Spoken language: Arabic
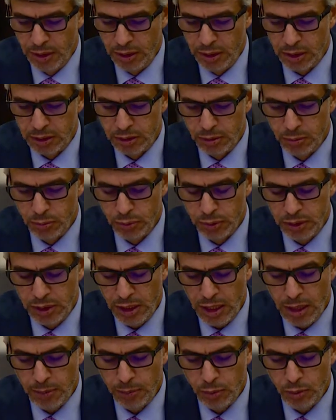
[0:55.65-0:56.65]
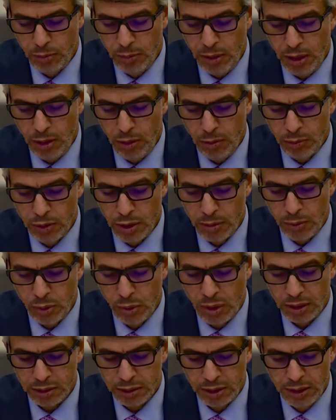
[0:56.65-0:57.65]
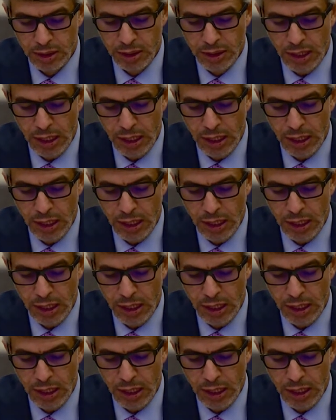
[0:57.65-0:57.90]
يتم التعامل معهم كمواطنين